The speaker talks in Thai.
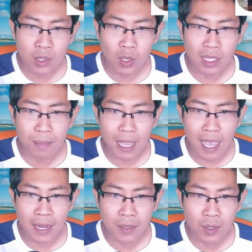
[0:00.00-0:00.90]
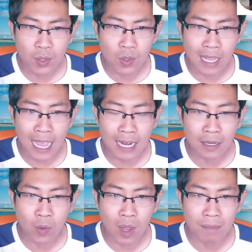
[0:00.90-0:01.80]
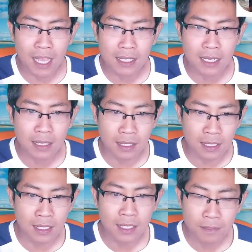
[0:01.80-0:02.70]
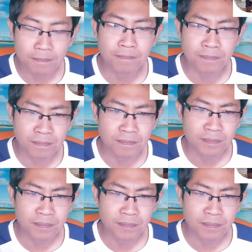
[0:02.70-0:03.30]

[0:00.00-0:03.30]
ตอนทำงานก็ดูขาดความน่าเชื่อถือ อืม